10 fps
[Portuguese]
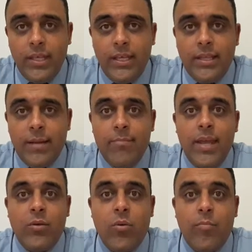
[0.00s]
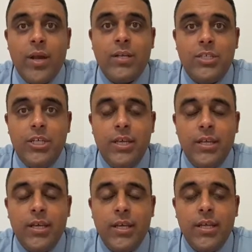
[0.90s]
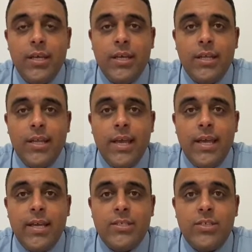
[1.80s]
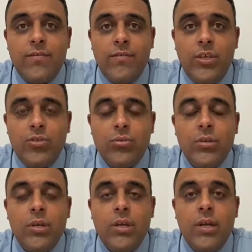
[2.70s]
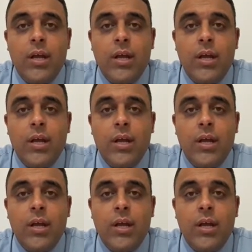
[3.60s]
E também compartilhe né, este vídeo,